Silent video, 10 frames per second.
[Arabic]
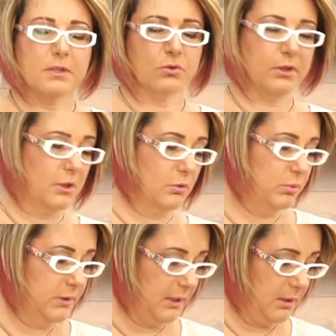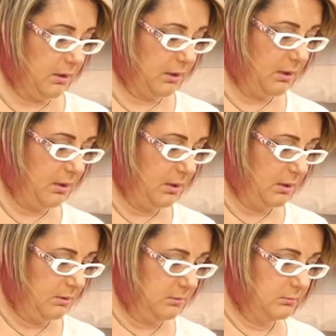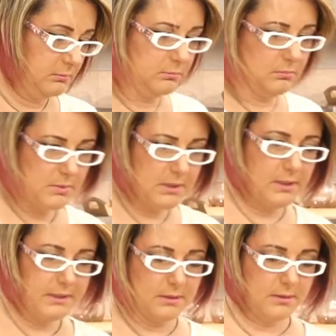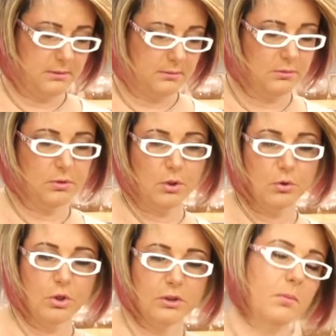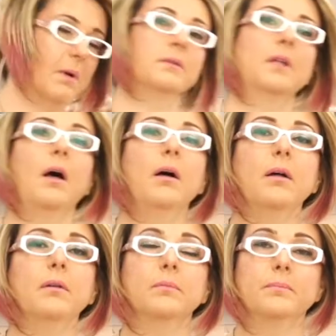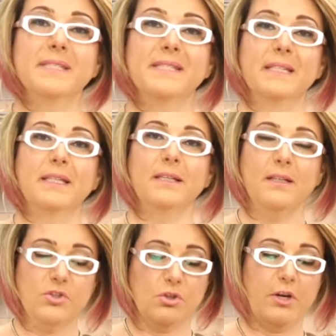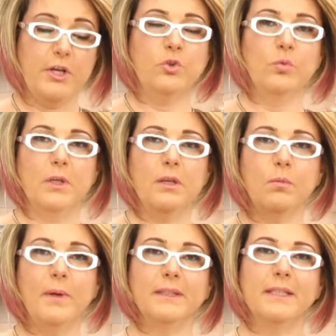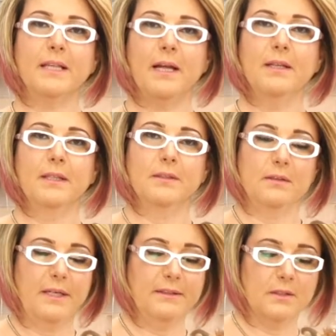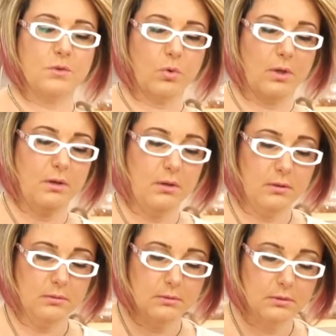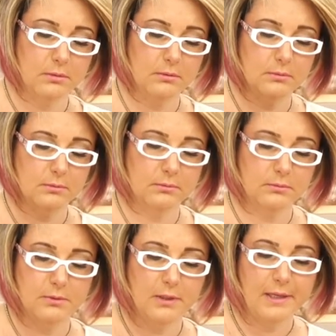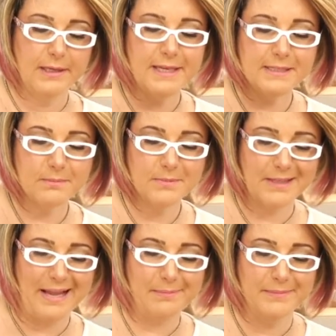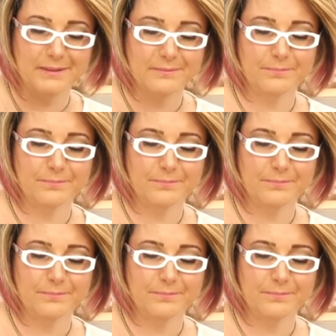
سوري جوده سلايسز رحت مقطعاها بالسكينه شرايح طويله وبعد كده حتت صغيره لازم تتعاملي